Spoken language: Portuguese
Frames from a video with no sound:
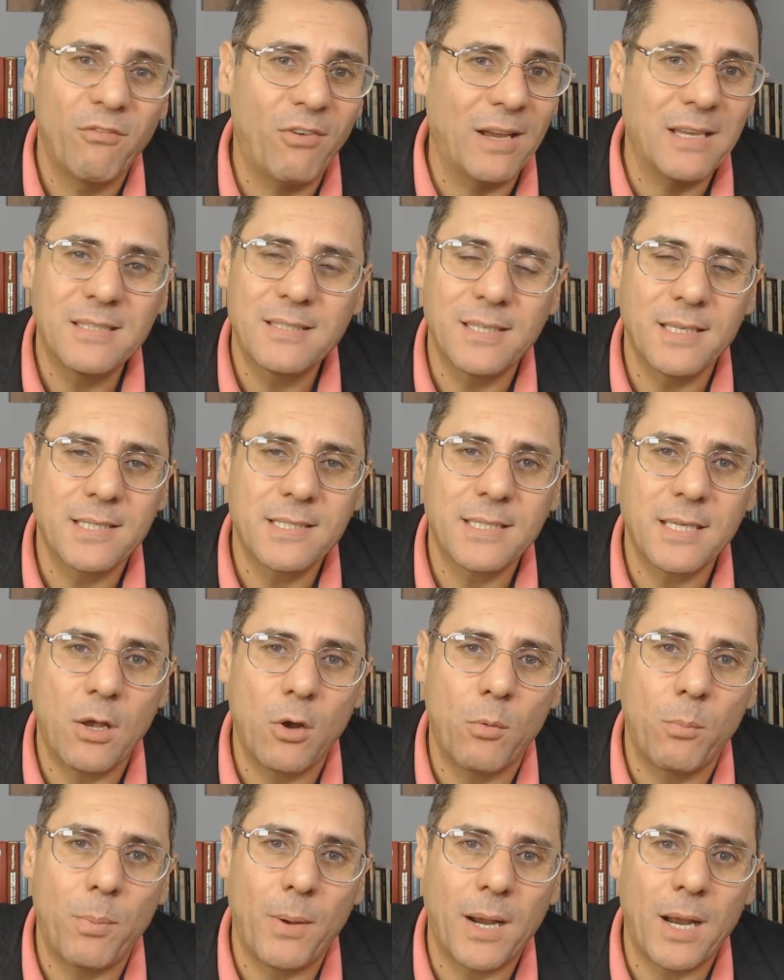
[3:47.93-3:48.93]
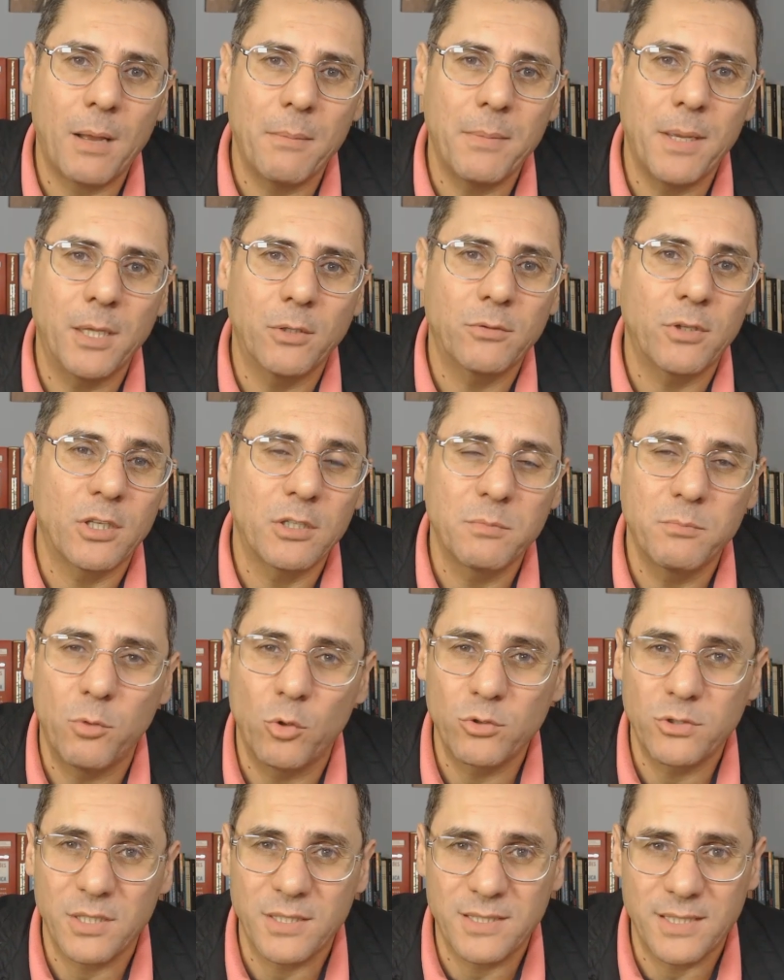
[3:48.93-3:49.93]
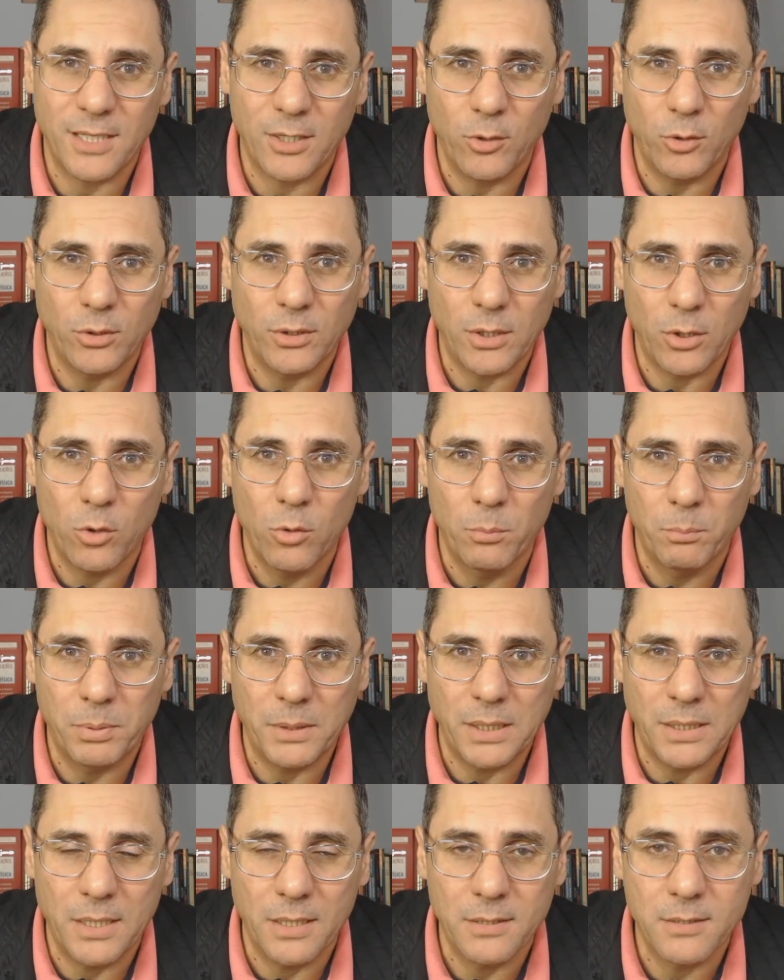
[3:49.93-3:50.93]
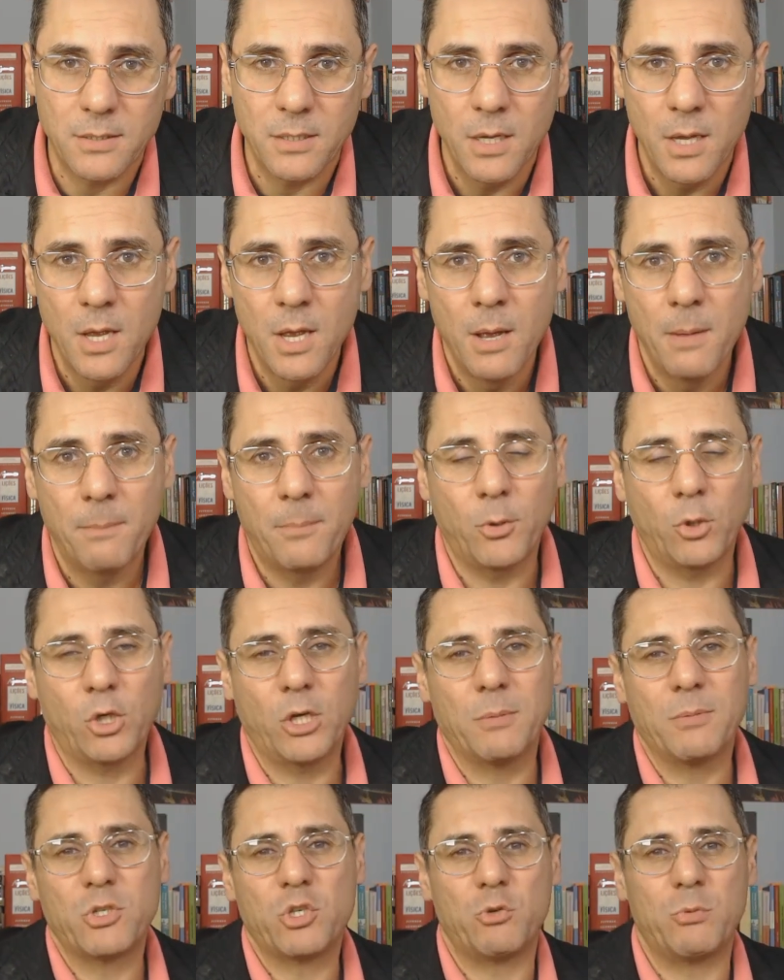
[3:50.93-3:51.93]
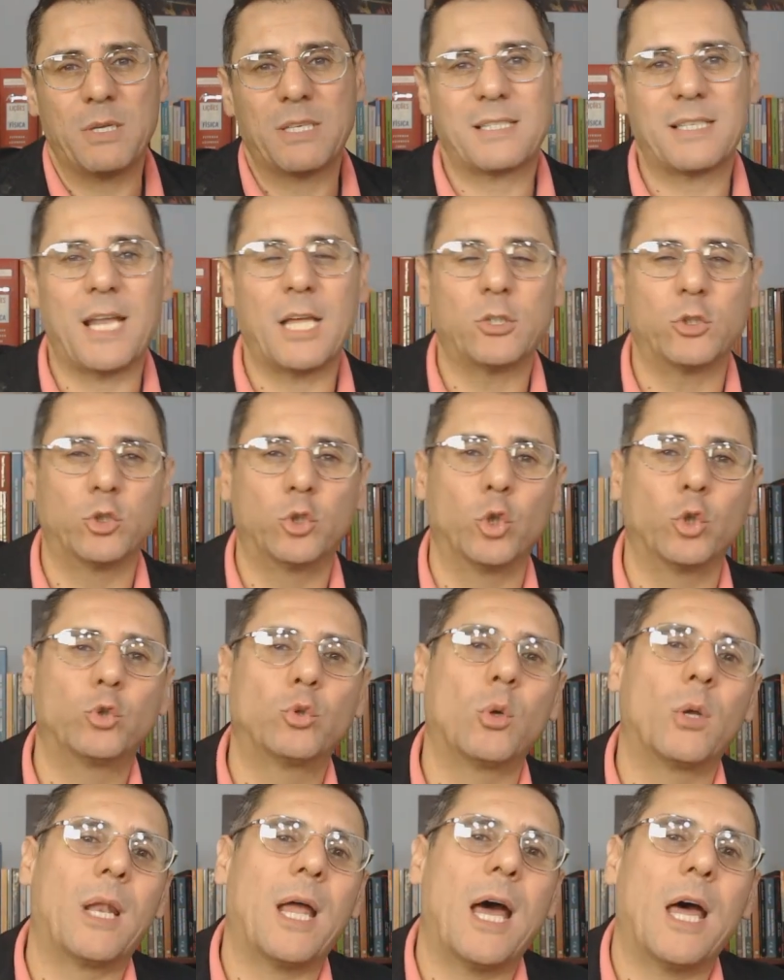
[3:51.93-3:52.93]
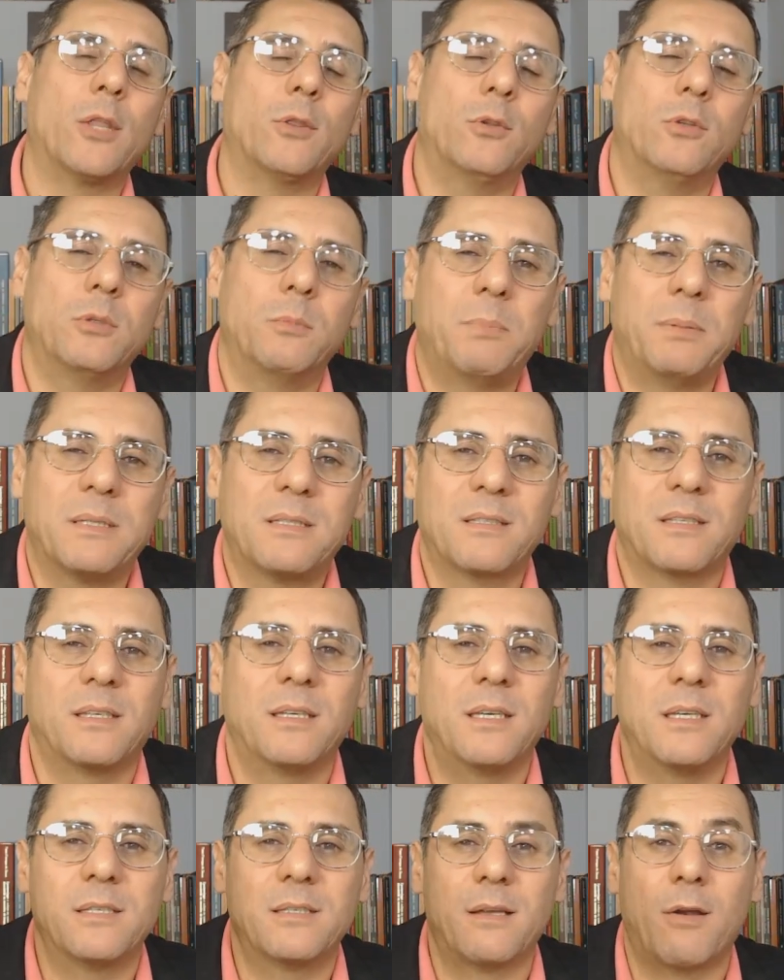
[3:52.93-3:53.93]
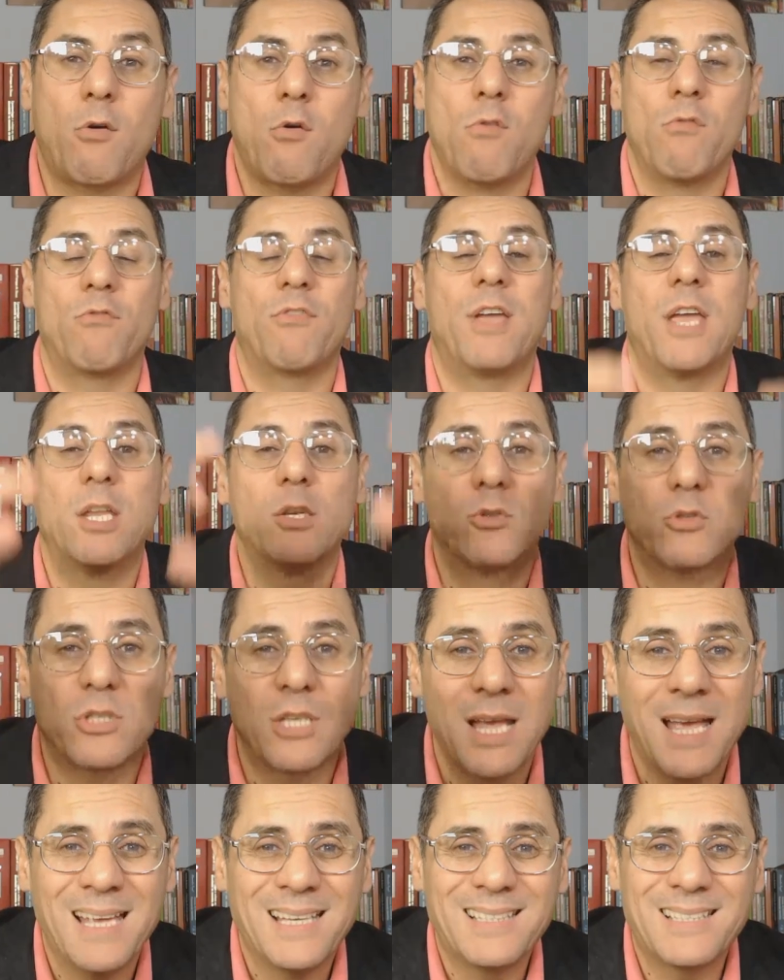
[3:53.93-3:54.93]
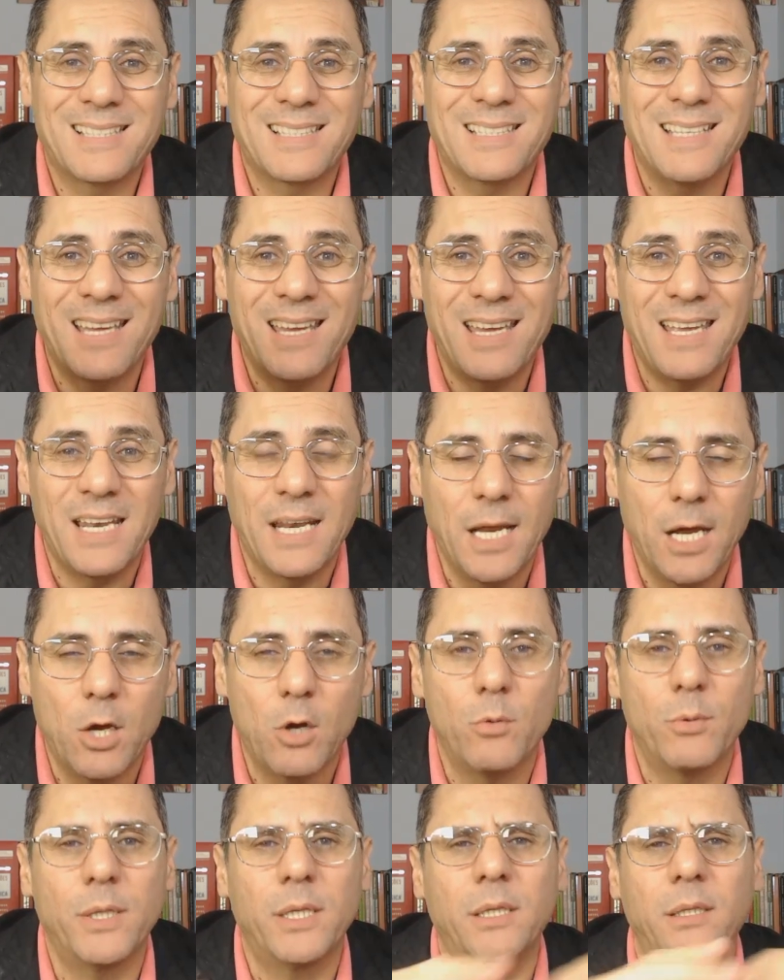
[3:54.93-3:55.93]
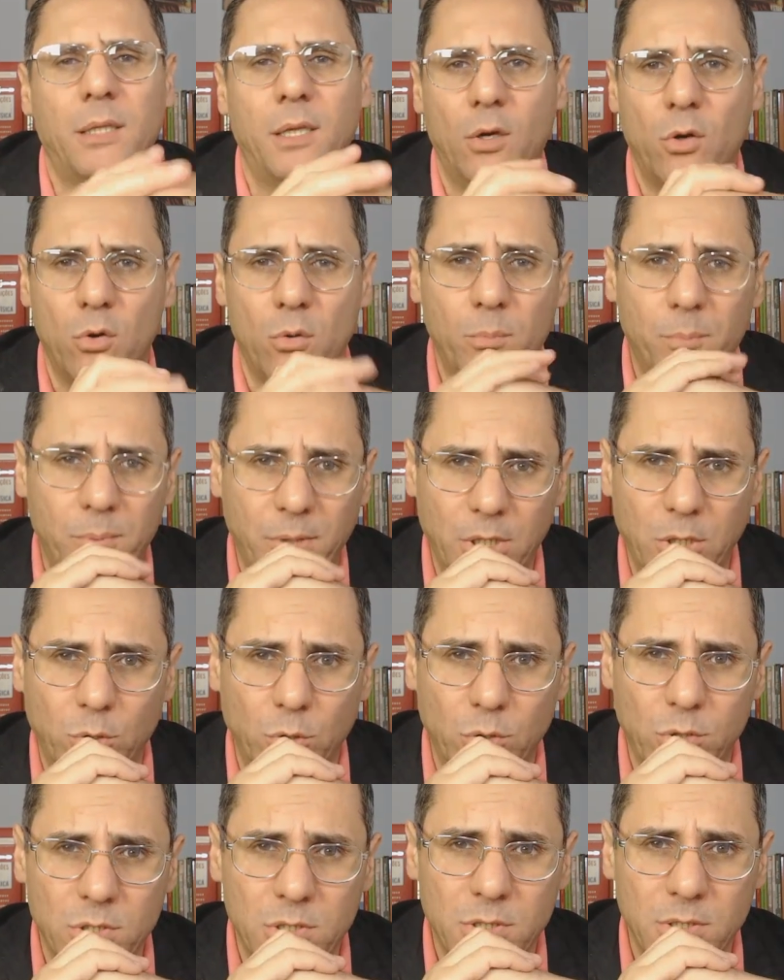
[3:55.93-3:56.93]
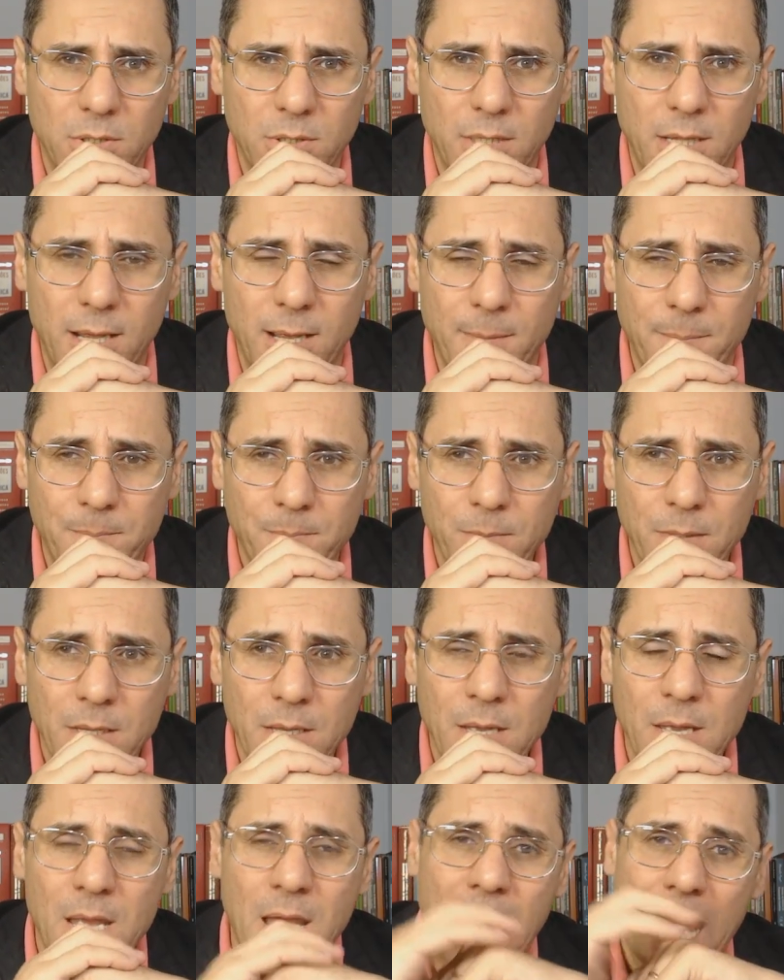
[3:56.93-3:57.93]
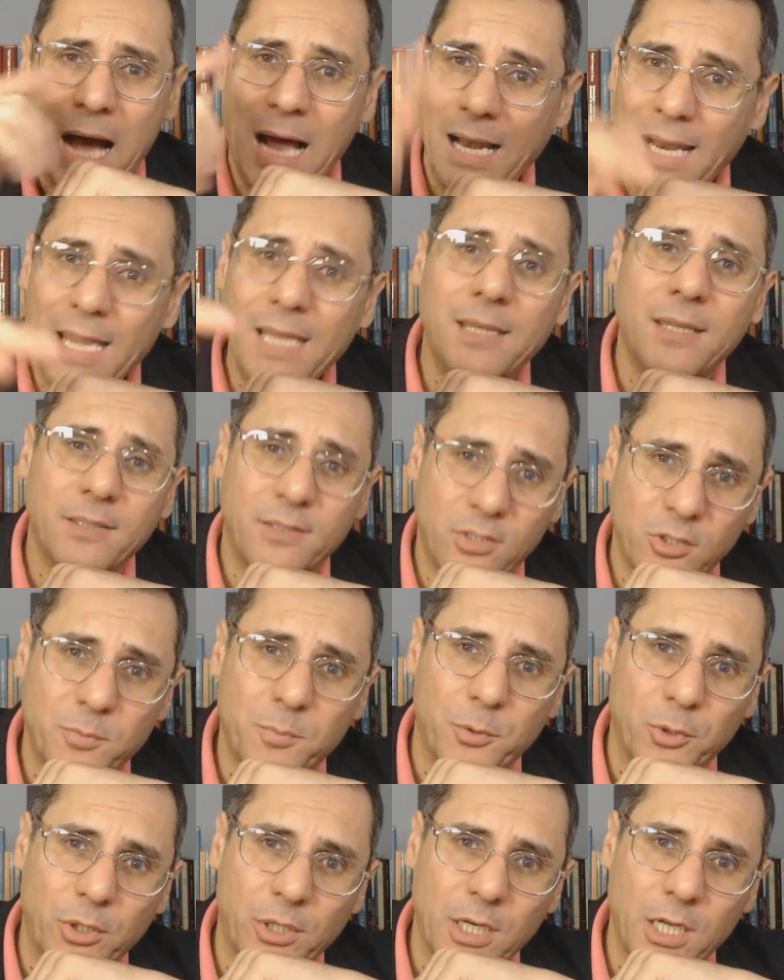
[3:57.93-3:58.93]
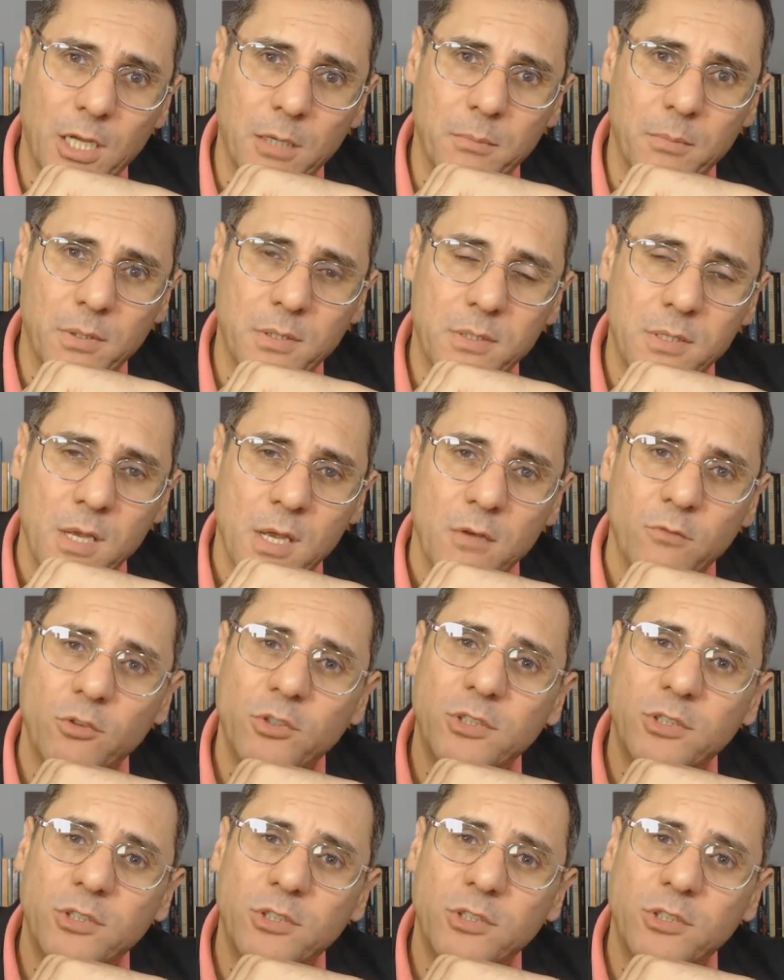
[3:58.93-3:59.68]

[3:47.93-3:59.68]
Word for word: vai cessar o pagamento, as bolsas serão interrompidas. Programas de mestrado, doutorado, de pesquisa, convênios serão interrompidos, né? Além desses programas,